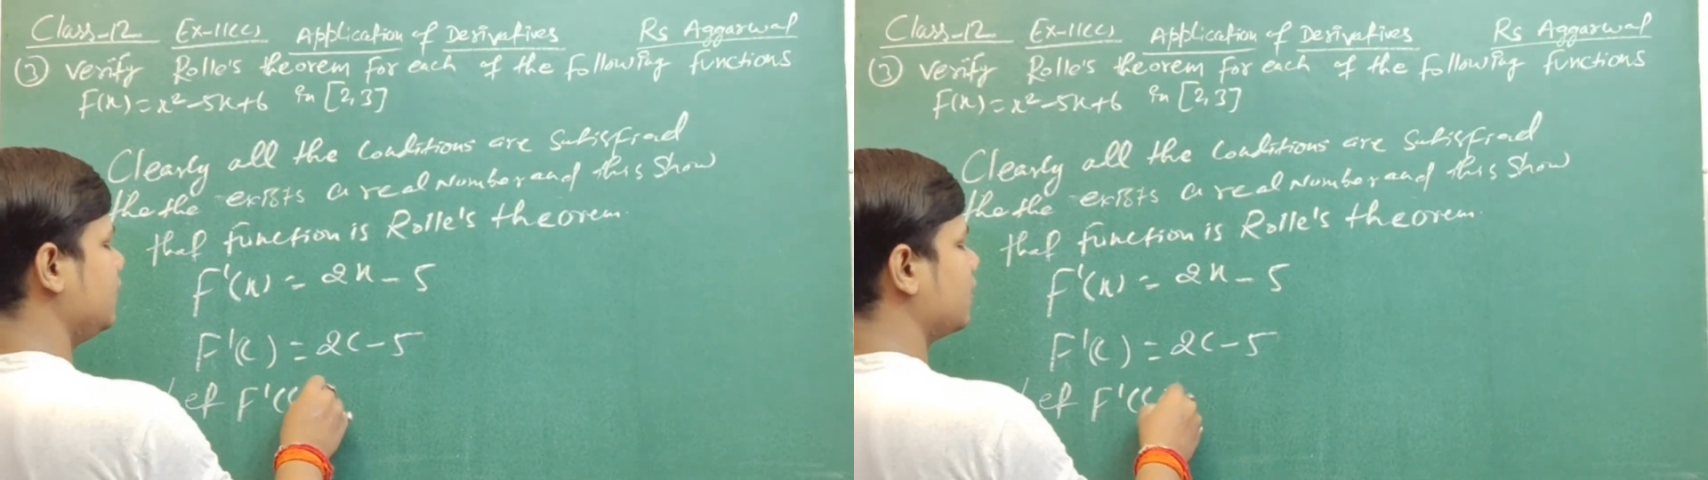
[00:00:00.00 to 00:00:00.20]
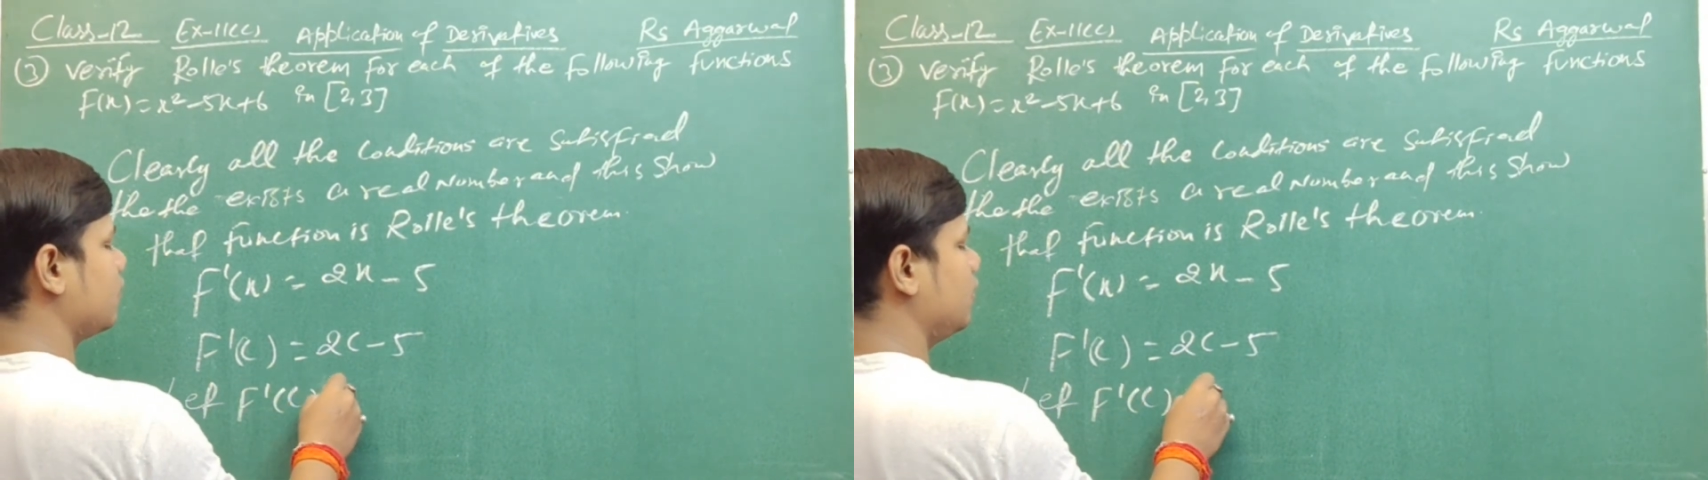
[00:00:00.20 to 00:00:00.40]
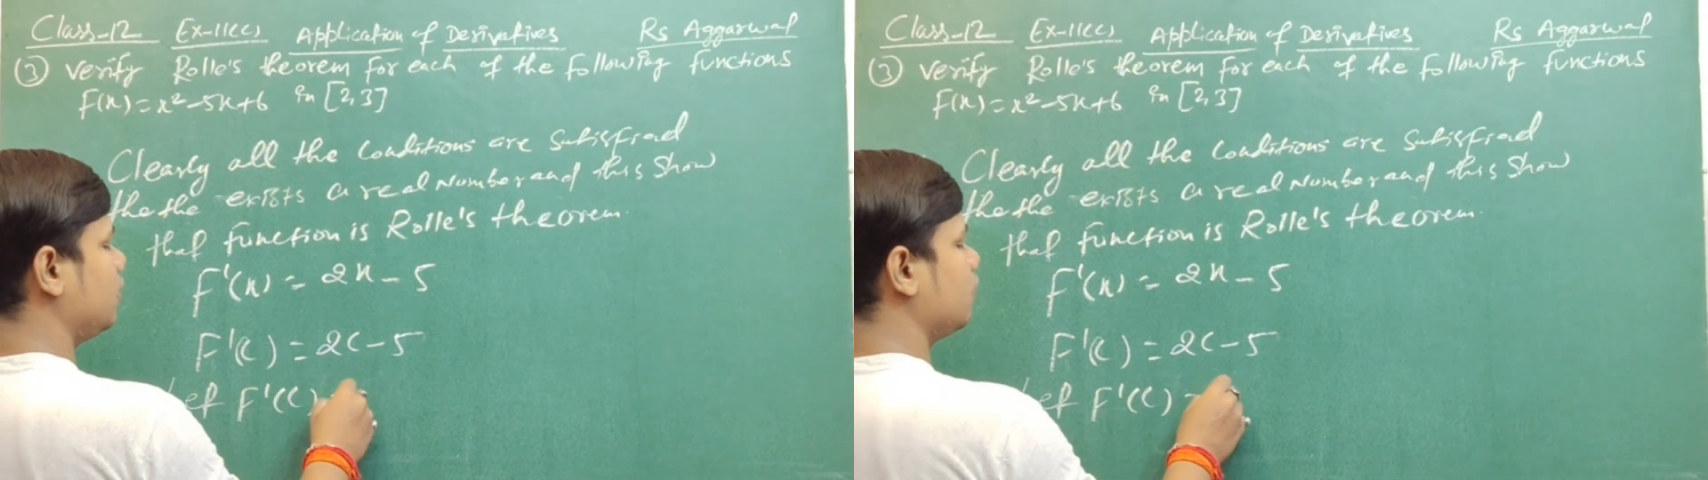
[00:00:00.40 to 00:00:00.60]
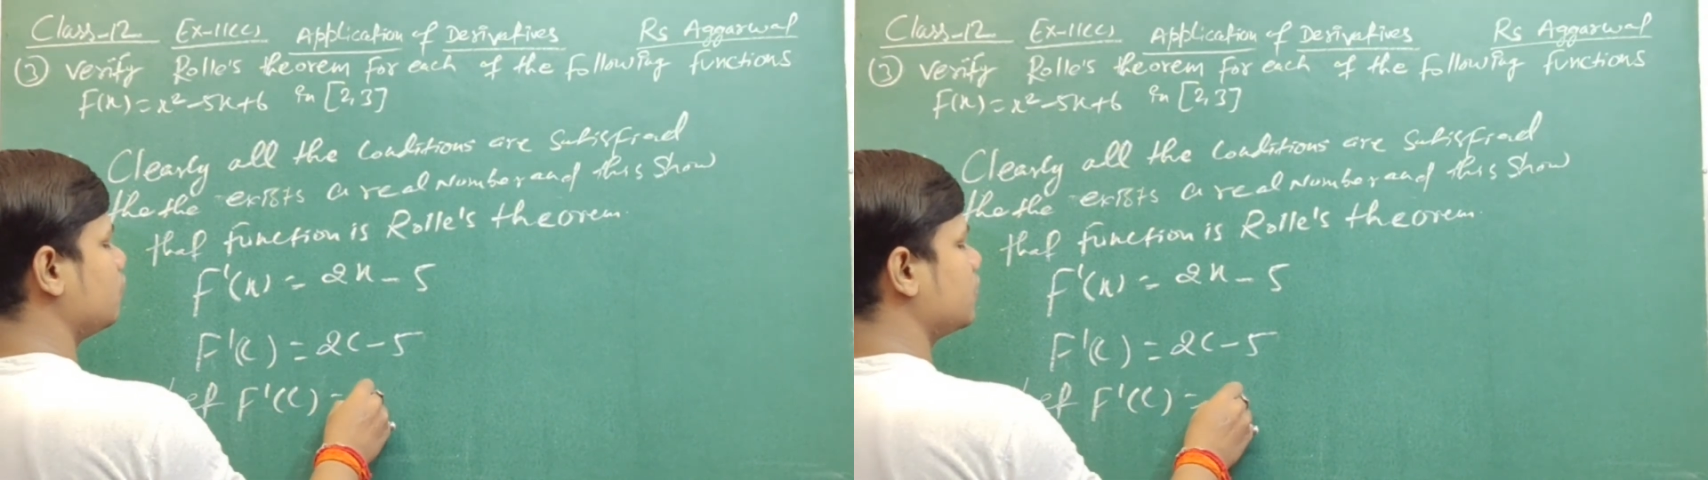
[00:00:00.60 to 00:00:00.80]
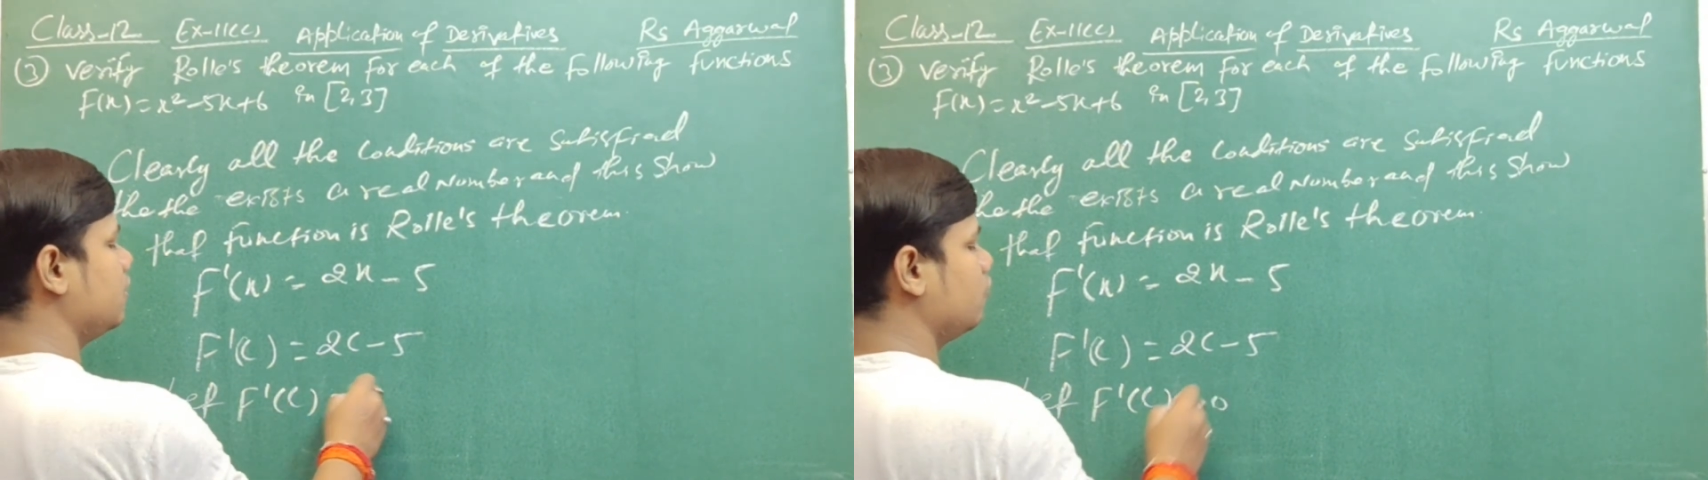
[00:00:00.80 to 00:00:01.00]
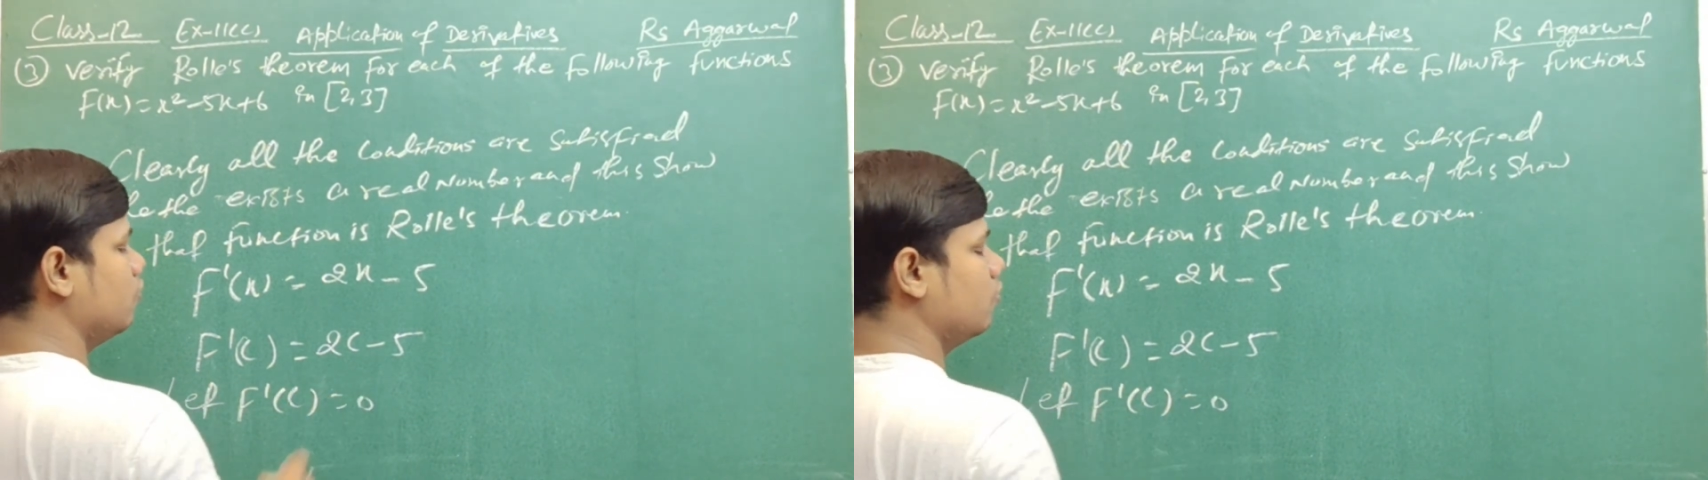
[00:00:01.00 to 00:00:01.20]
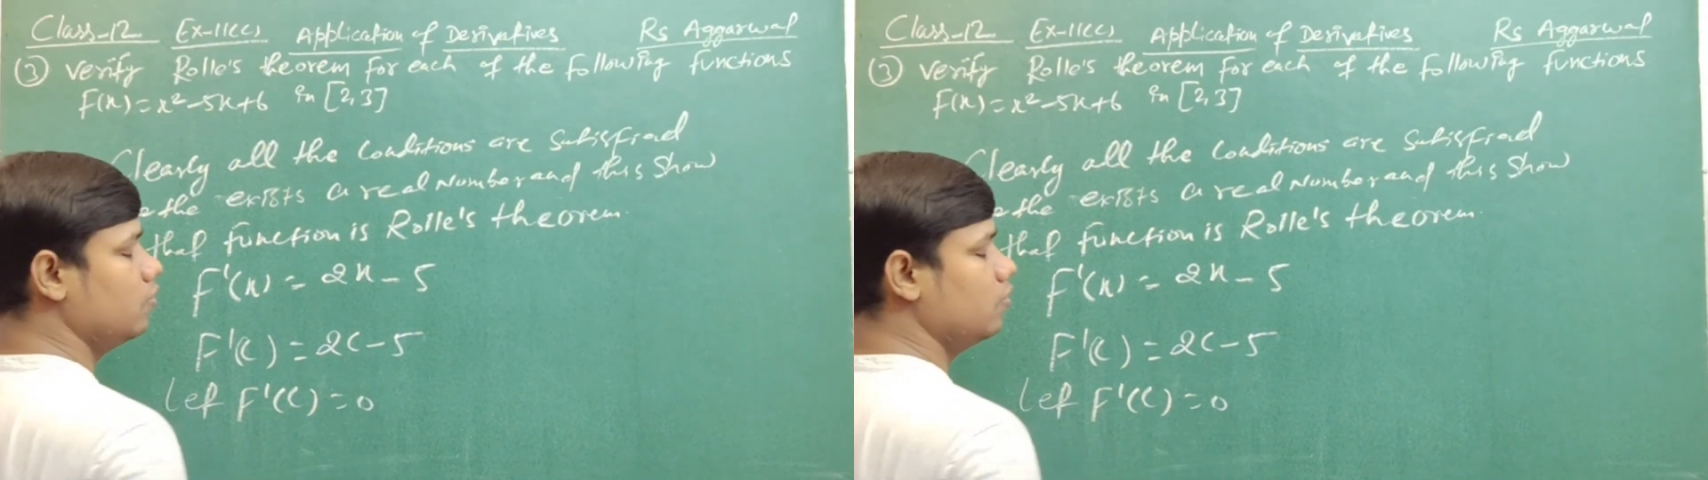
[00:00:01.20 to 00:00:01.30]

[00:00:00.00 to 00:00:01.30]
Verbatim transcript: इक्वल टू ज़ीरो